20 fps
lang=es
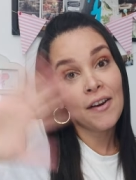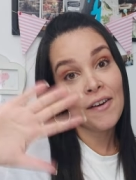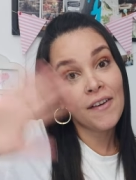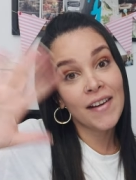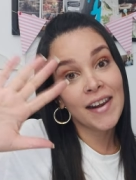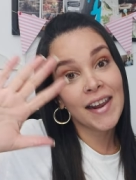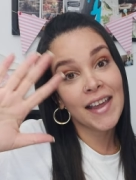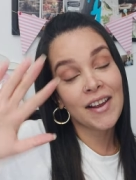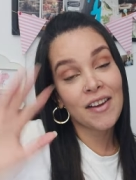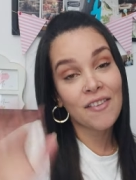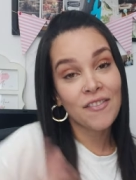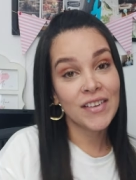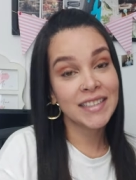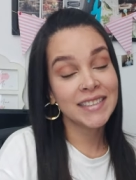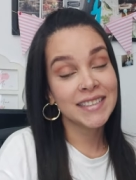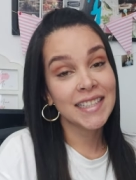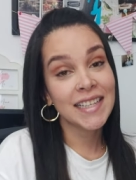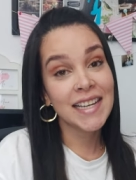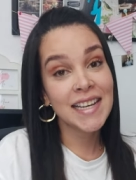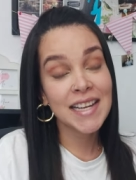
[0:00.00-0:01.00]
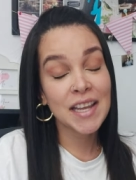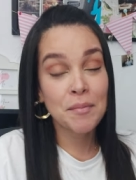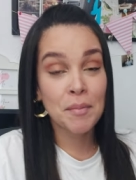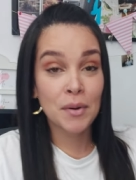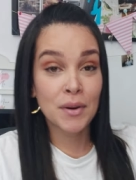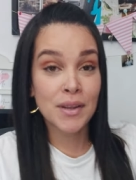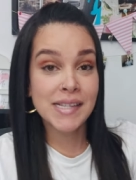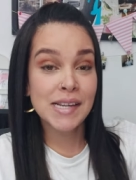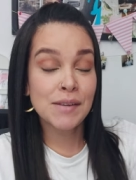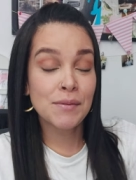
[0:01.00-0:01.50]
Hola, ¿cómo están?
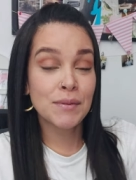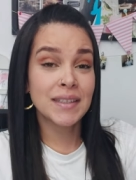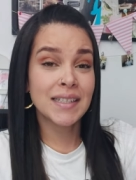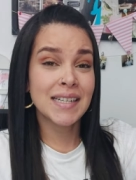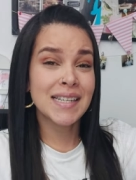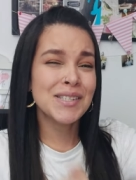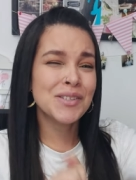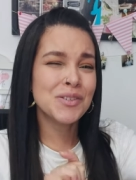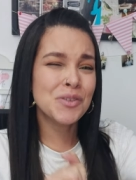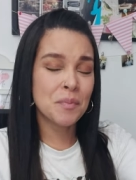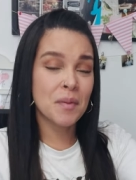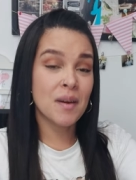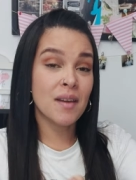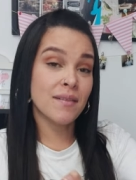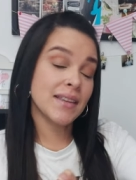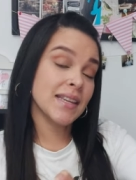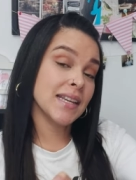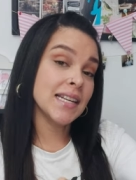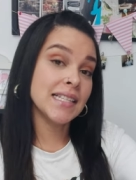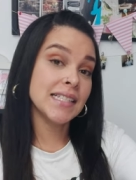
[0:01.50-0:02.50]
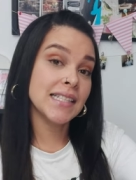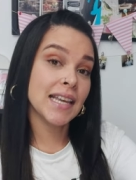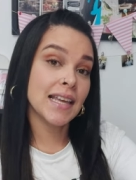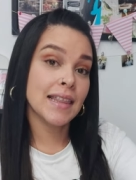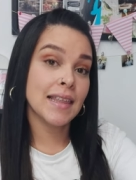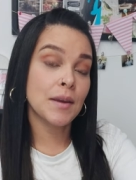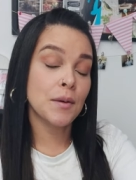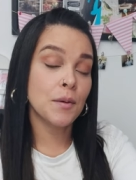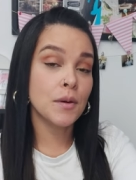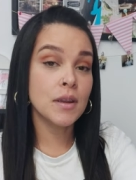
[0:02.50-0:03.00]
Espero que se encuentren súper bien el
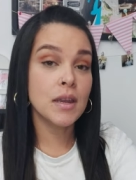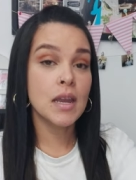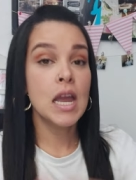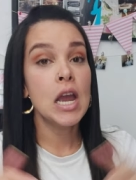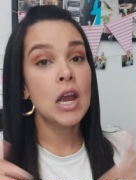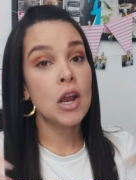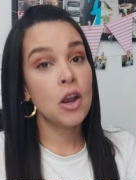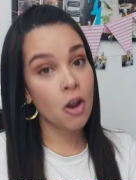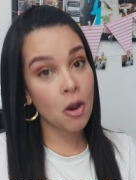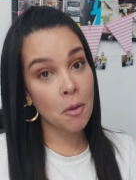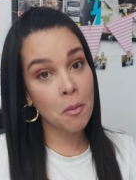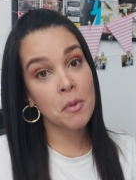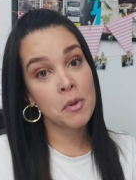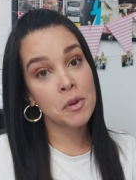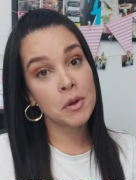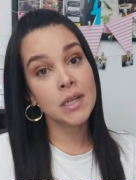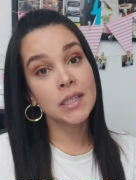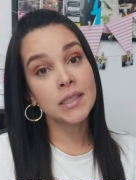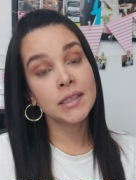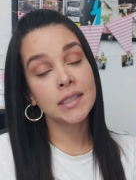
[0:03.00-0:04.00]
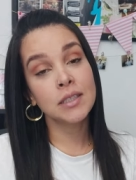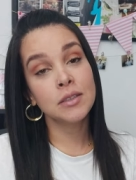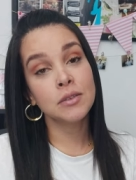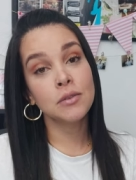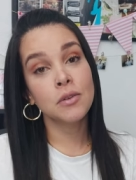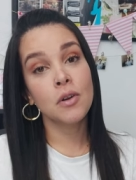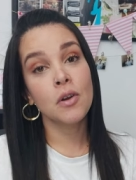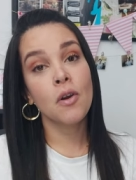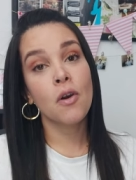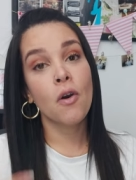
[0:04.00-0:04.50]
día de hoy. Como vieron el
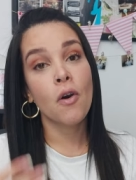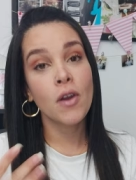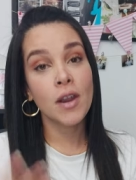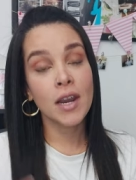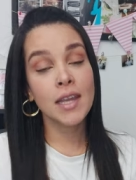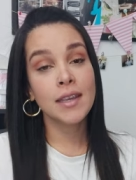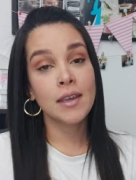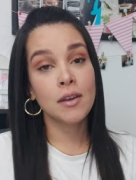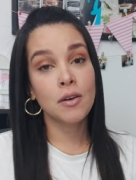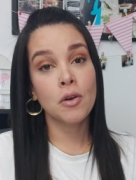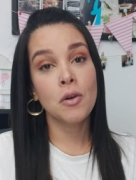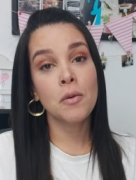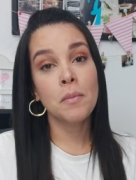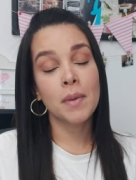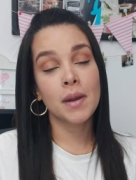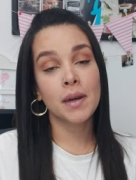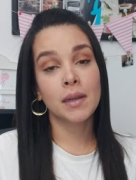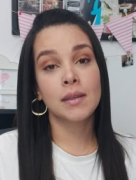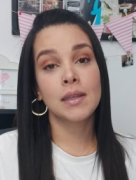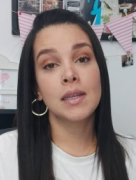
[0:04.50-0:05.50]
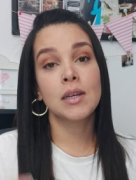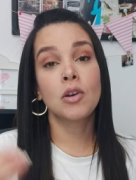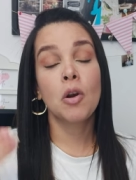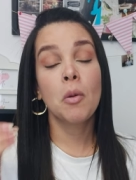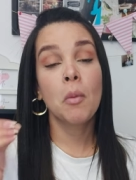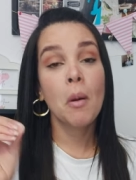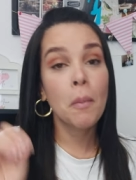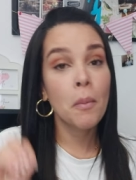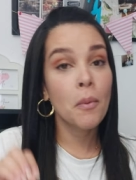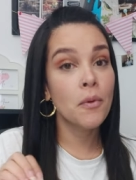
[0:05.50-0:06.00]
título, hoy les quiero compartir
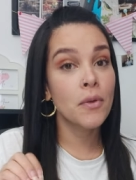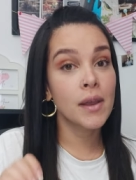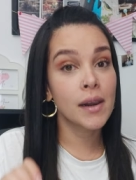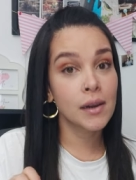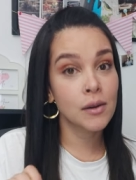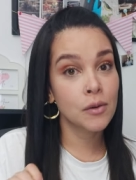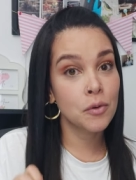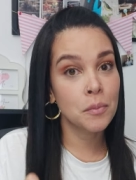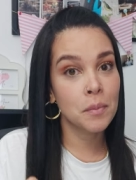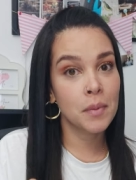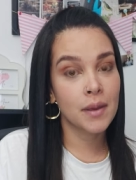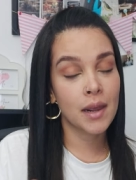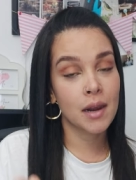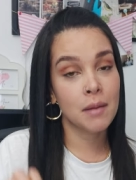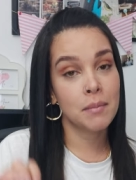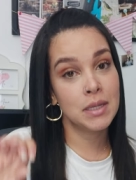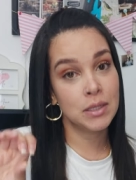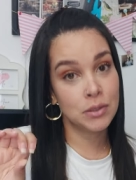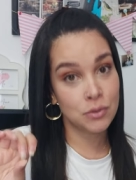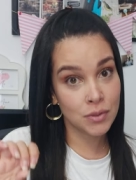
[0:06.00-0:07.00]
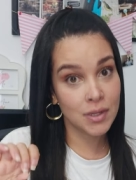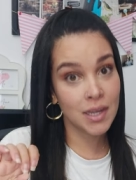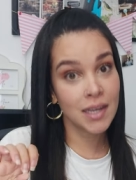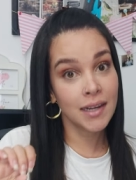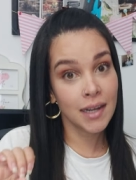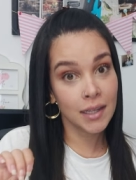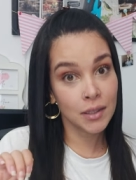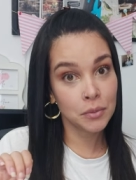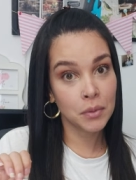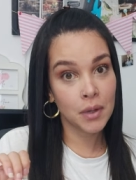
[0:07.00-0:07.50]
cómo pude recuperar mis
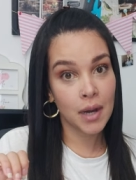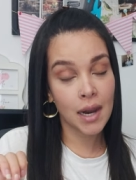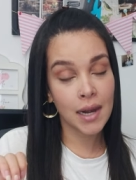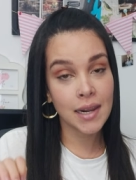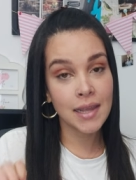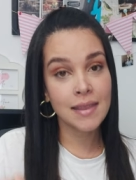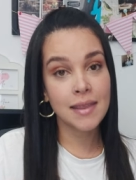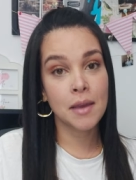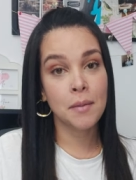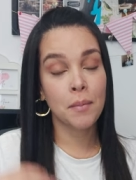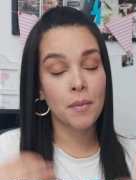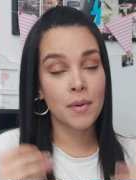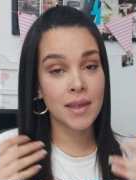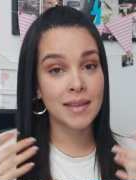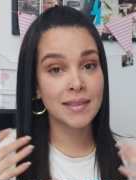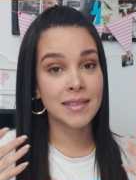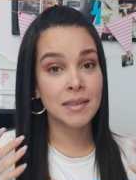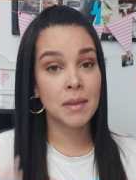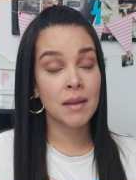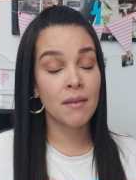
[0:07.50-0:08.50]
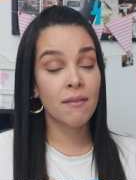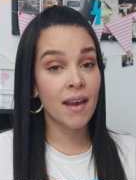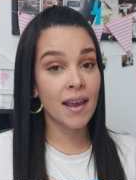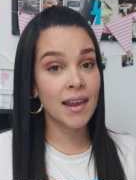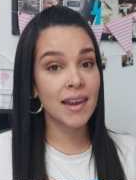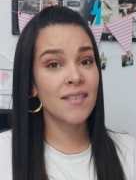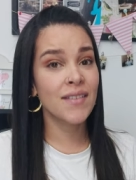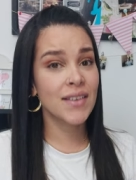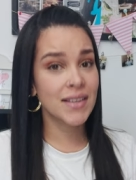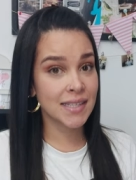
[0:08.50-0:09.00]
uñas naturales después de hacerme
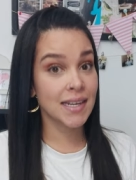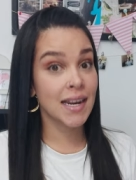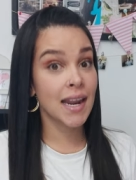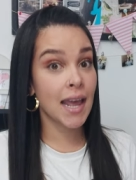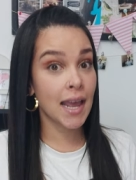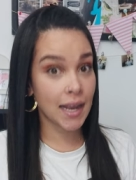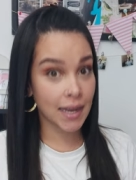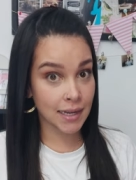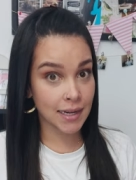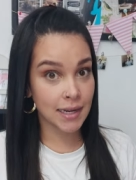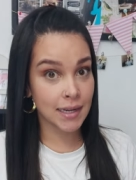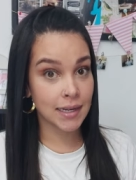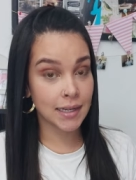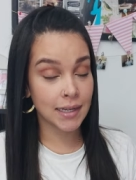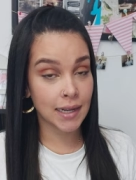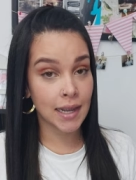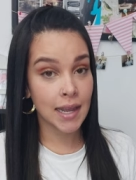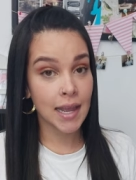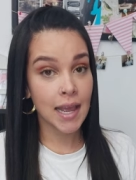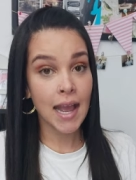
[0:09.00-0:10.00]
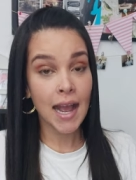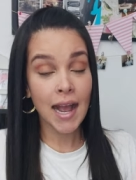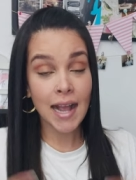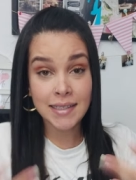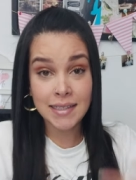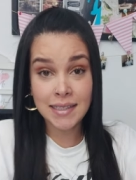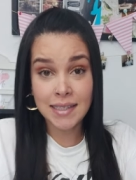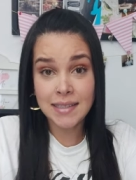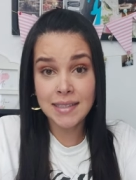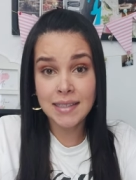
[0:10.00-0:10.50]
varias veces las acrílicas.
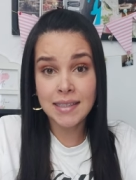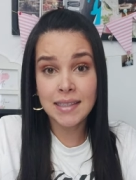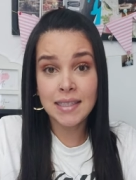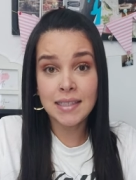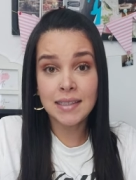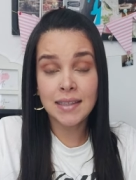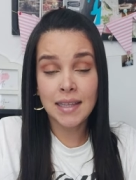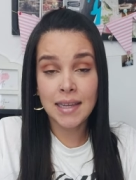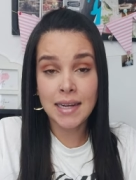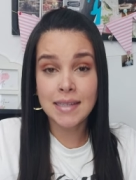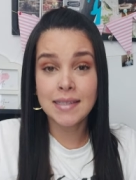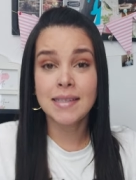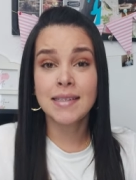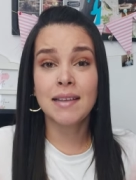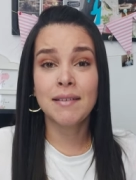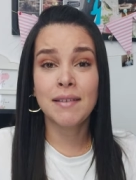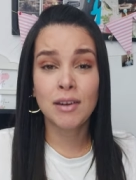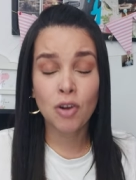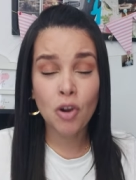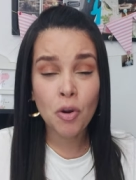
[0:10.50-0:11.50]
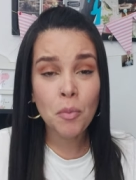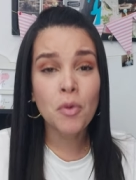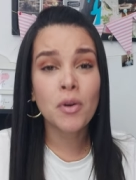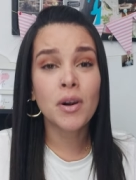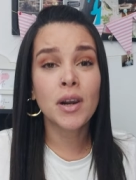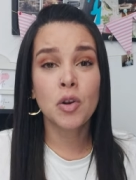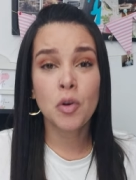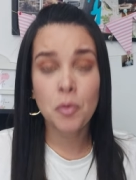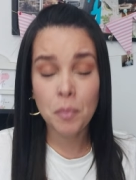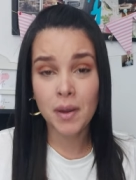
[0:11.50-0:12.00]
Así que si te interesa saber cómo
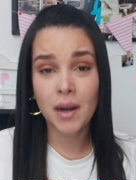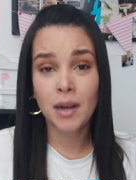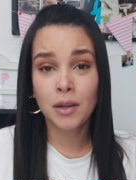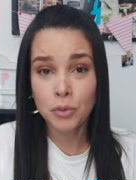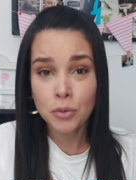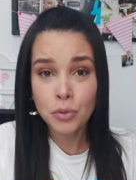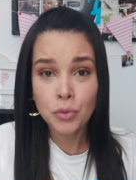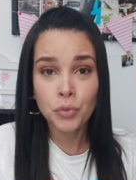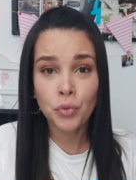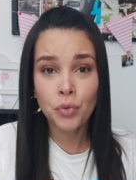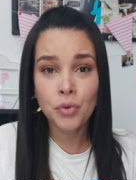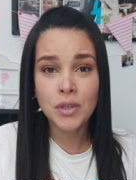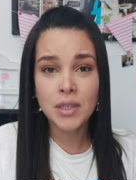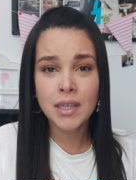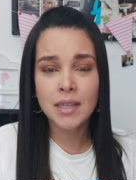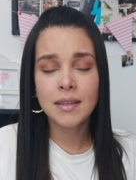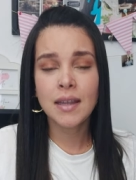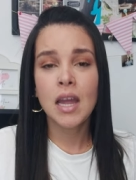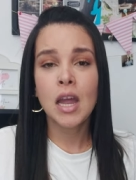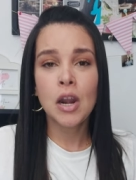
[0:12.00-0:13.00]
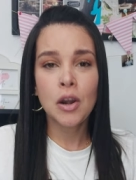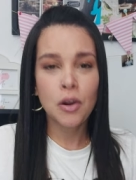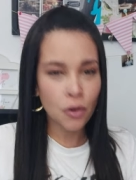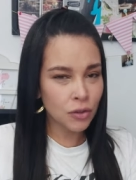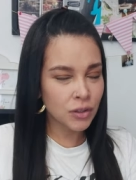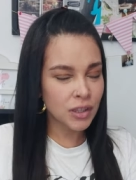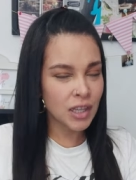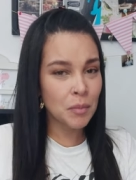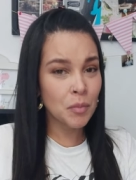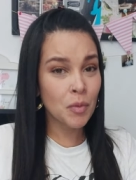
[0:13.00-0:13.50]
recuperar tus uñas,
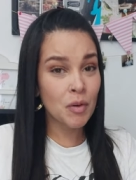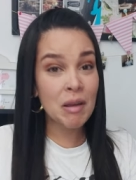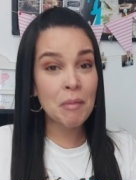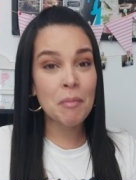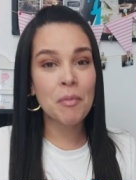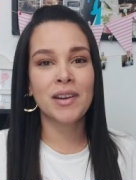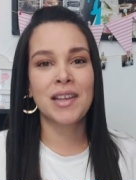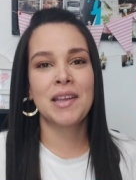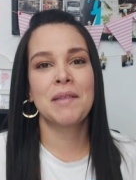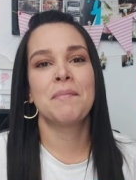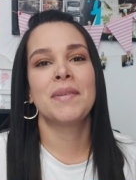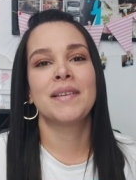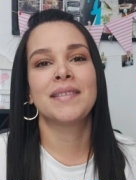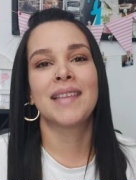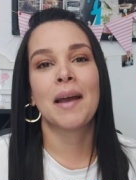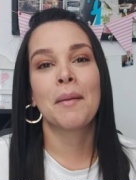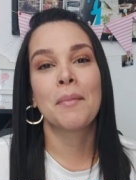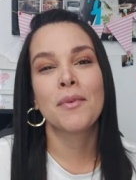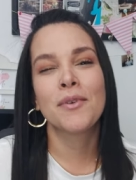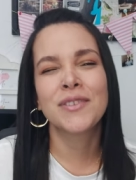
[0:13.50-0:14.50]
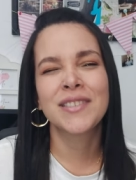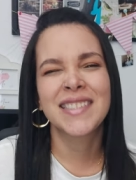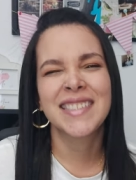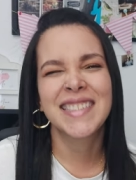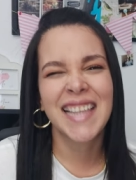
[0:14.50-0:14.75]
no te muevas porque empezamos